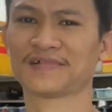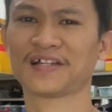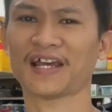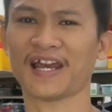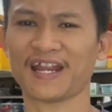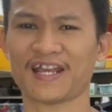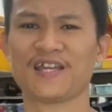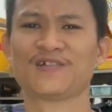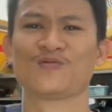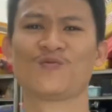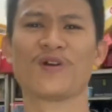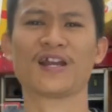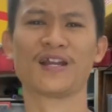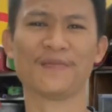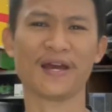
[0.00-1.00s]
cánh án
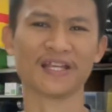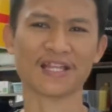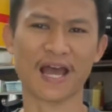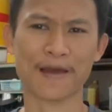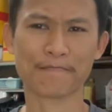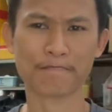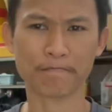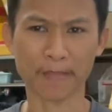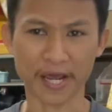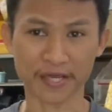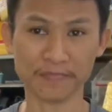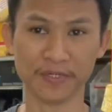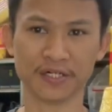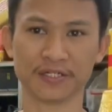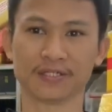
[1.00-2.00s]
hoặc là 78
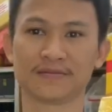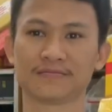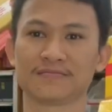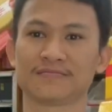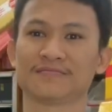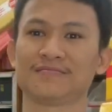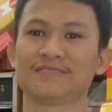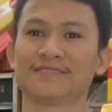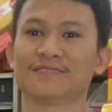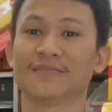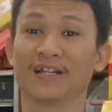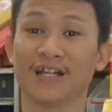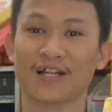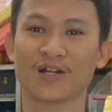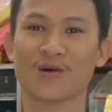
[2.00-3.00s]
70
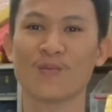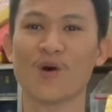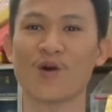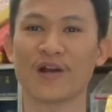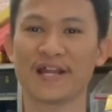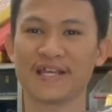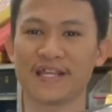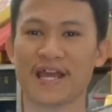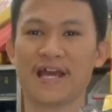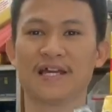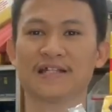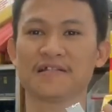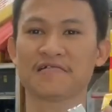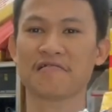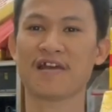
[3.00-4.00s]
lên combo này nha
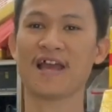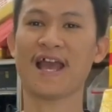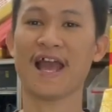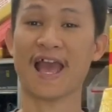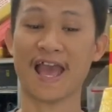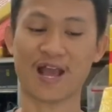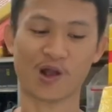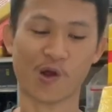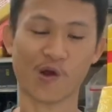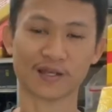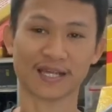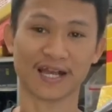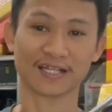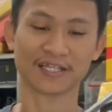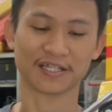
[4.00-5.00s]
hàng có
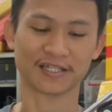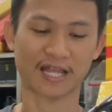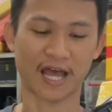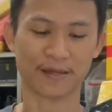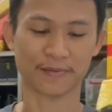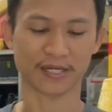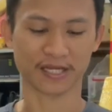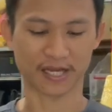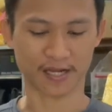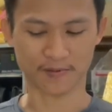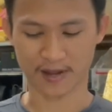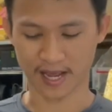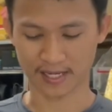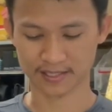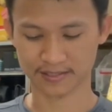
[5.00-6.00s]
sẵn trên tay mình nha các
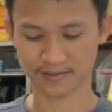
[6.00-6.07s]
bạn